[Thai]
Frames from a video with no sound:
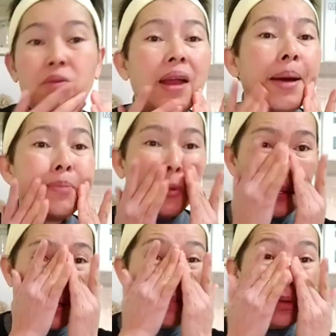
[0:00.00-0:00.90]
กุหลาบล้วน
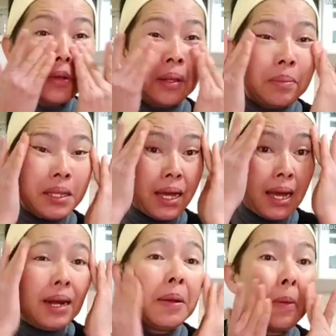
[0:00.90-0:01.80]
ทิพย์ตัวนี้มานา
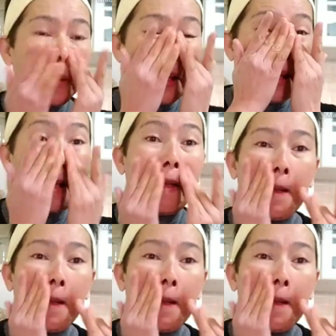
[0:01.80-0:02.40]
นแล้วด้วยค่ะ